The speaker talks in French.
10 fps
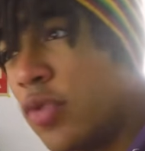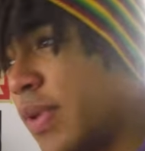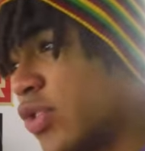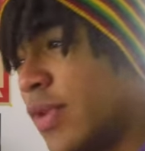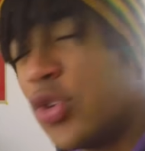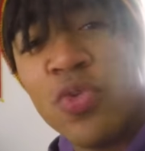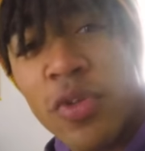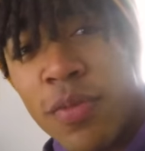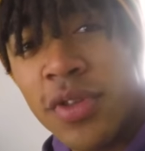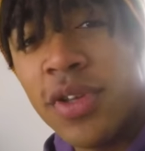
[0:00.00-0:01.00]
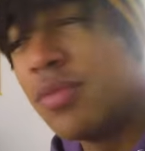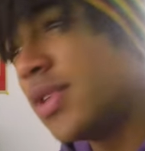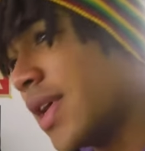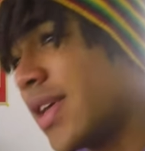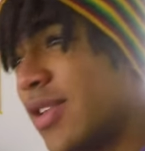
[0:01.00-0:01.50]
parce qu'on me l'a souvent demandé, on me dit
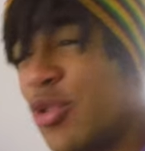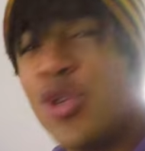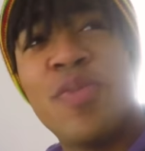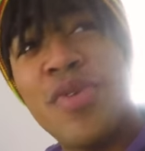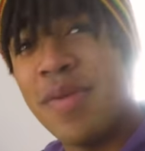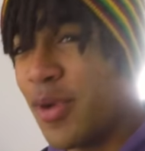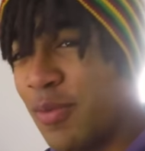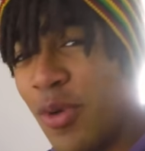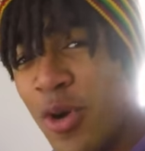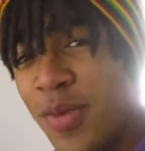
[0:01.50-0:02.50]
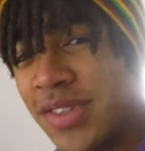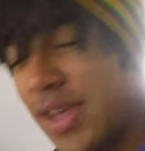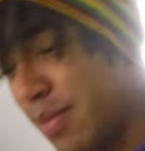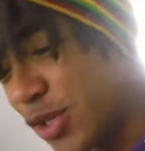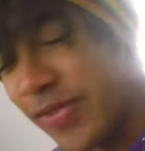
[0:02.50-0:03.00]
ah, qu'est-ce que je peux apprendre pour commencer,
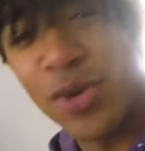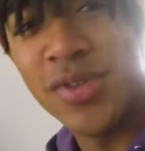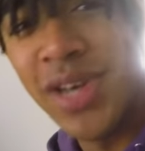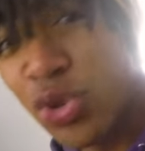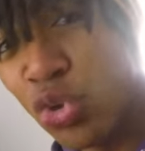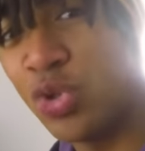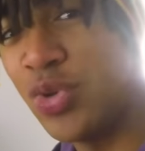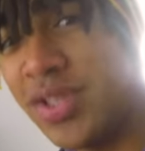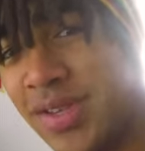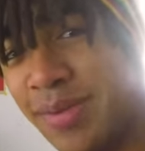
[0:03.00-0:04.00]
ben je vais te le dire tout de suite.